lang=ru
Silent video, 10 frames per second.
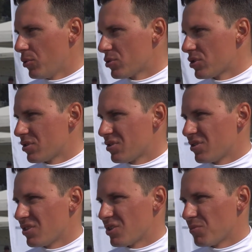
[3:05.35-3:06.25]
Плюс
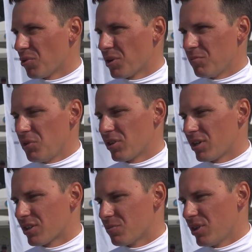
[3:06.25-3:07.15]
э, здесь много
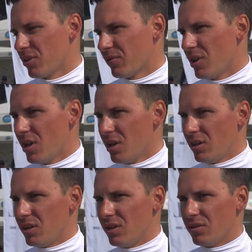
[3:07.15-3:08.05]
именитых яхтсменов
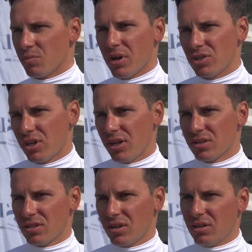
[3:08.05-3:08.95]
и из
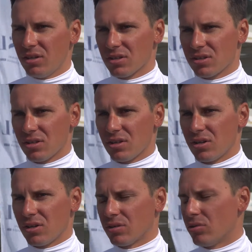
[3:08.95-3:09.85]
матч-рейса, и из
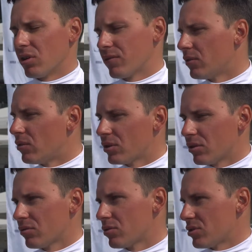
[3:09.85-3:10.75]
э, гонок
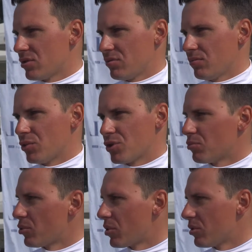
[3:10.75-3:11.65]
флота, ну, то есть очень
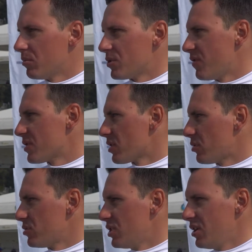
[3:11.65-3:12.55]
много
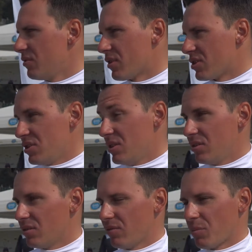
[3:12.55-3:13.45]
известных людей в
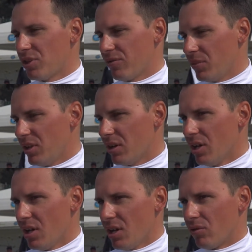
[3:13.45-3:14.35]
России и вообще в мире,
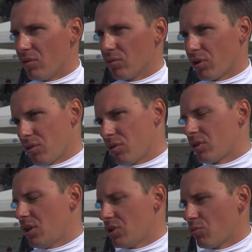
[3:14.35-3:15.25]
вот, у
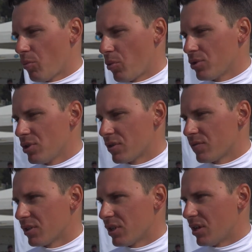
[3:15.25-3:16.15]
которых есть чему поучиться
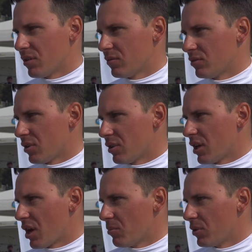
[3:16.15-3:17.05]
всегда. Вот,
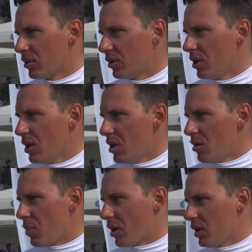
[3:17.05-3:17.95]
так как мы
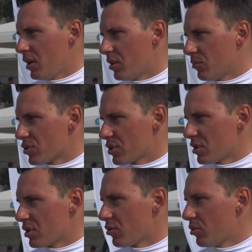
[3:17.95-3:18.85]
поколение, можно
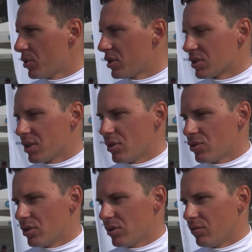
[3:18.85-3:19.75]
сказать, такое
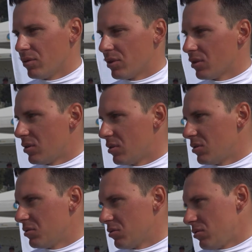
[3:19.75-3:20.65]
подрастающее, вот,
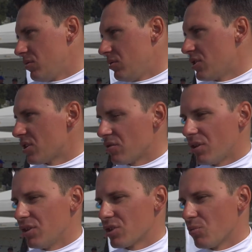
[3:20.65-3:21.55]
э, то,
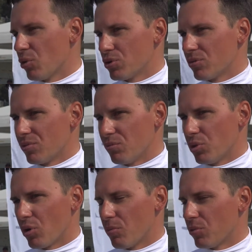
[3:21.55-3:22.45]
естественно, они смогут
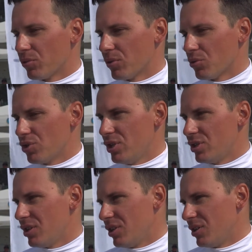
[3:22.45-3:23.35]
многому
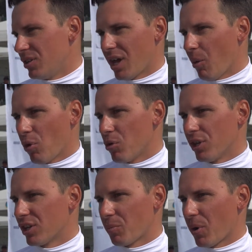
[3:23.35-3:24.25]
научить, и как бы
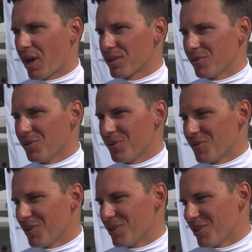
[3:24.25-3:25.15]
гонки это показывают, то
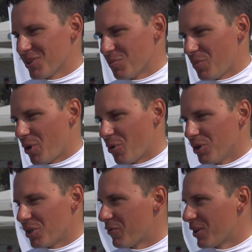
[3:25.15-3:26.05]
есть вот эти наши
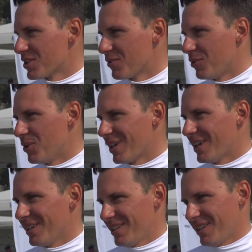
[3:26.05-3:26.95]
приходы там в конце флота,
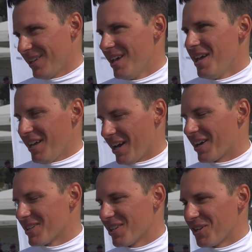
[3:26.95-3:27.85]
это как
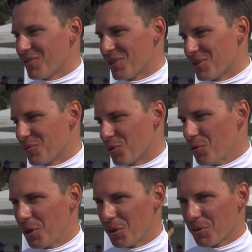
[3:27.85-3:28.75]
раз-таки вот эти вот
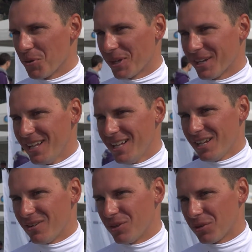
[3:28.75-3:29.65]
горькие уроки,
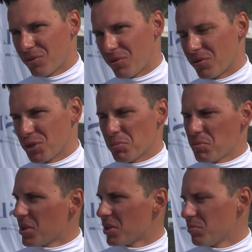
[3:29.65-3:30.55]
вот. Но, тем не
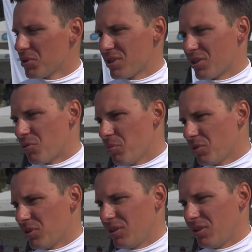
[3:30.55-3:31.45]
менее, это бесценный
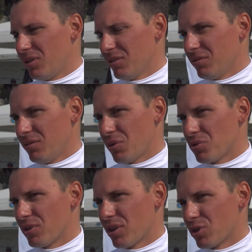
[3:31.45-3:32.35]
опыт, и я
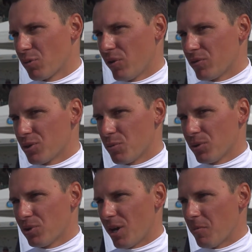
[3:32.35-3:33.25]
очень рад, что мы его здесь
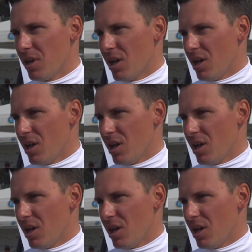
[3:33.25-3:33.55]
получили получаем.